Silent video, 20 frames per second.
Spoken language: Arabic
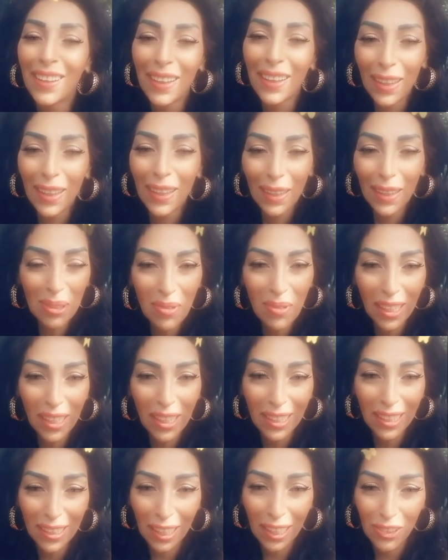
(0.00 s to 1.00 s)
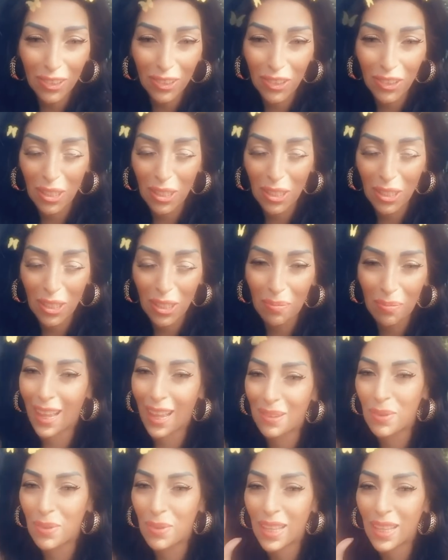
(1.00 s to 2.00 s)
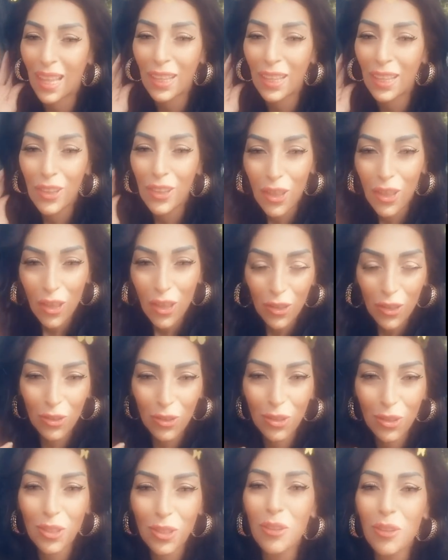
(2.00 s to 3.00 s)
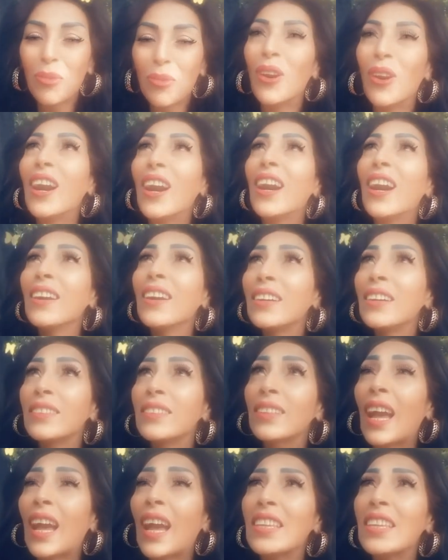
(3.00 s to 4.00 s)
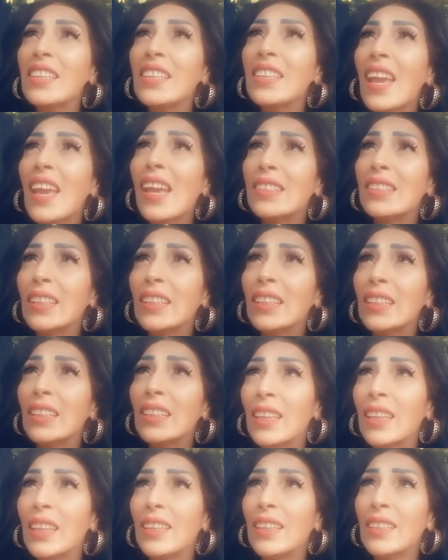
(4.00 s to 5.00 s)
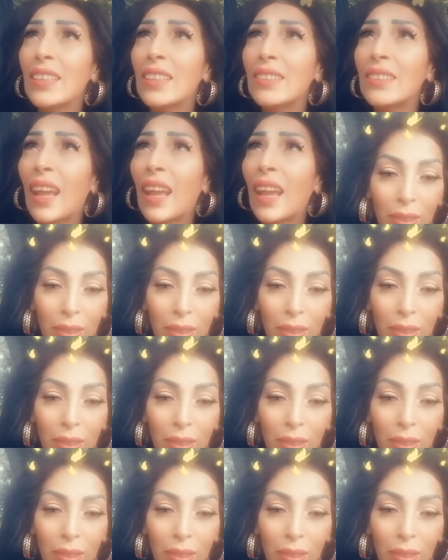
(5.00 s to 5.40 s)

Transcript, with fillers: ايمان قالت لك خرجت شابه صاغه البارح جوستومون اه تقياس قالت تقياس تعرف